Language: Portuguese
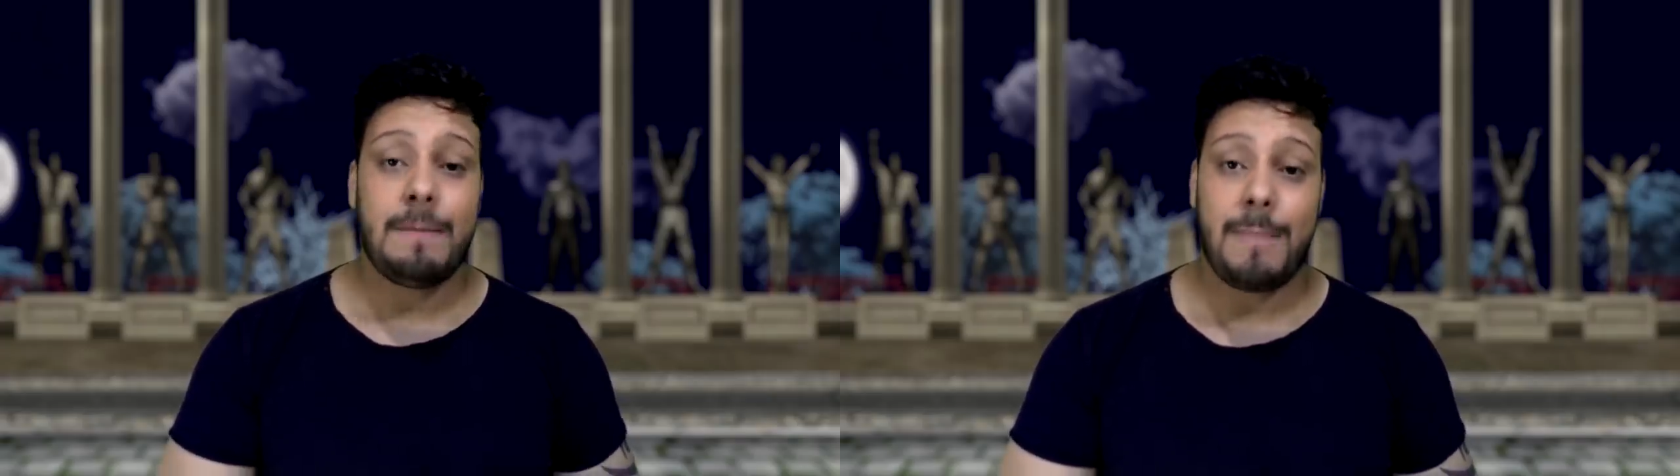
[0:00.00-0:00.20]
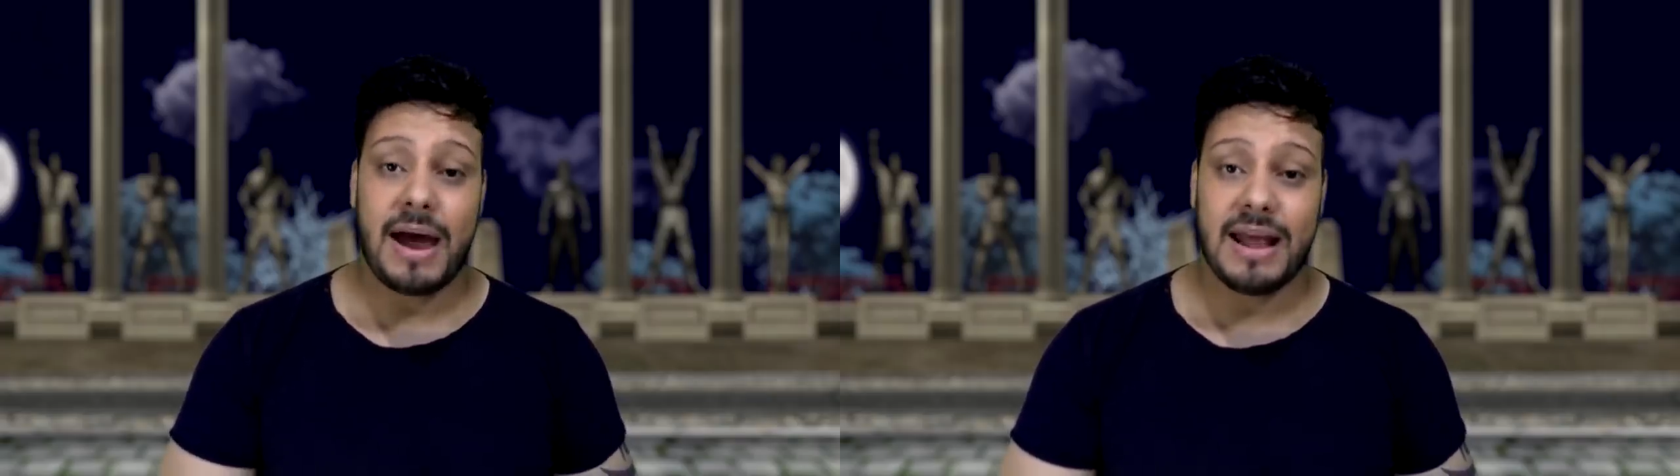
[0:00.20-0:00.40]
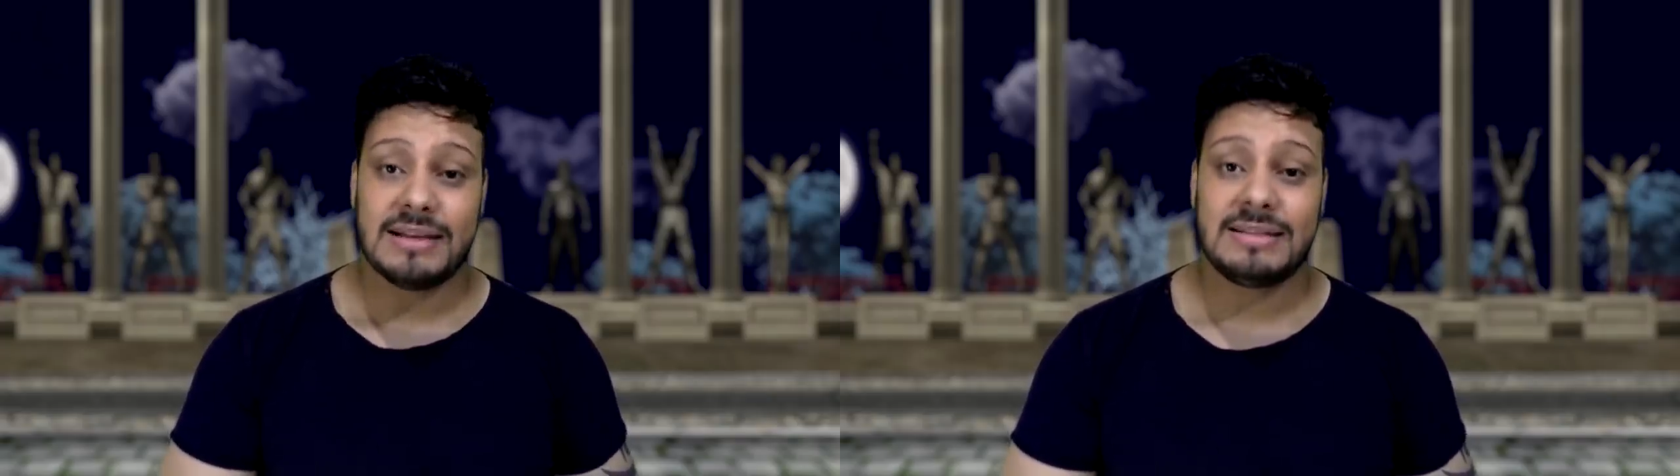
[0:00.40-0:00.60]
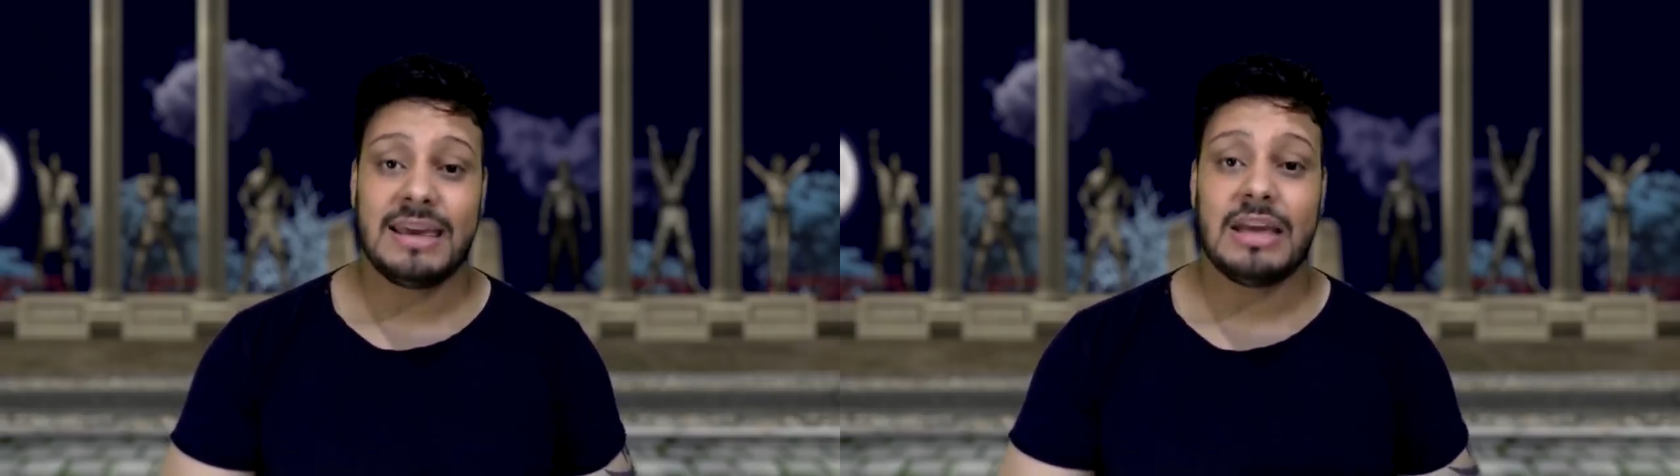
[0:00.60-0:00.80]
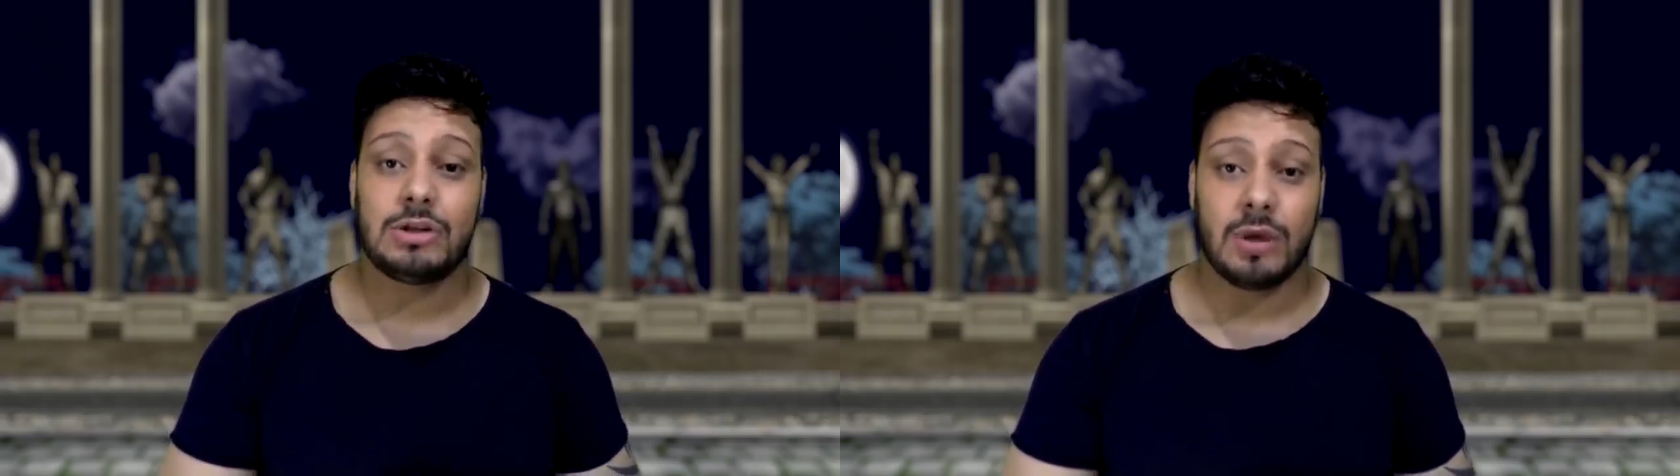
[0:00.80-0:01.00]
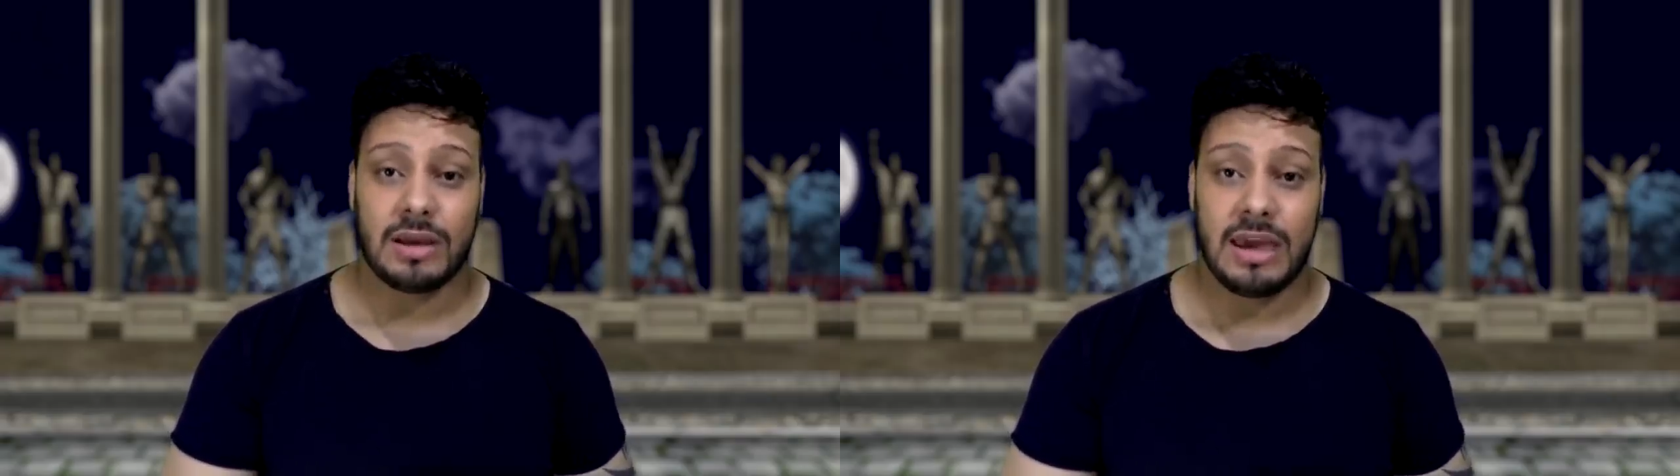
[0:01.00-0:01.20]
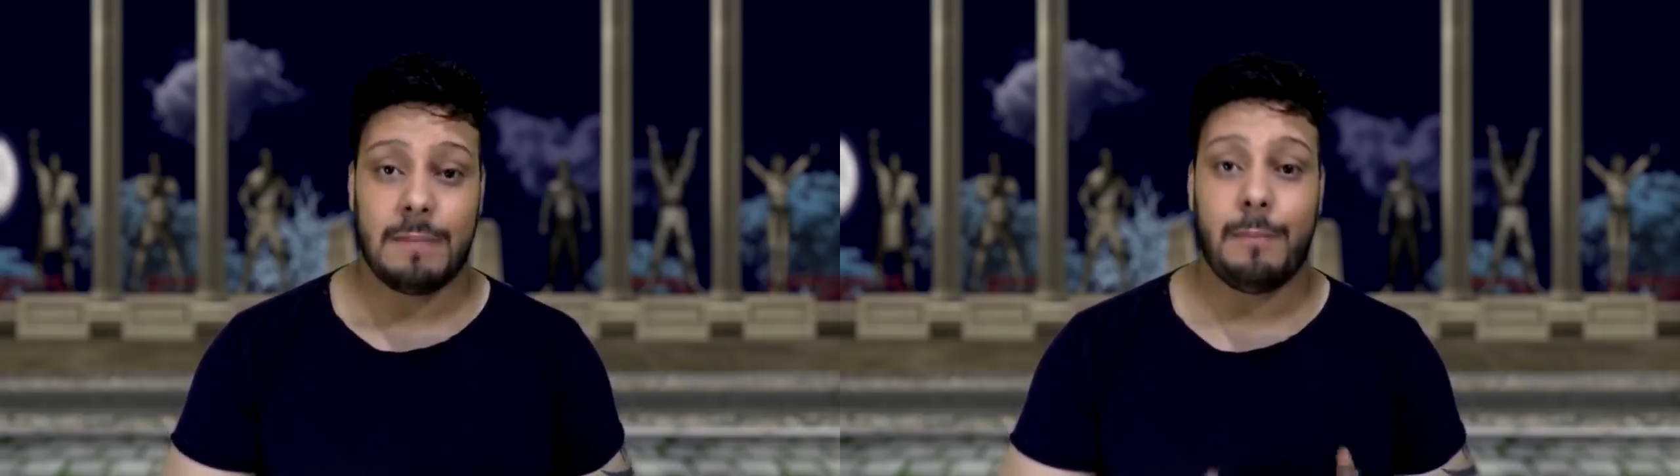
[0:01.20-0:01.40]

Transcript: e parece que isso aqui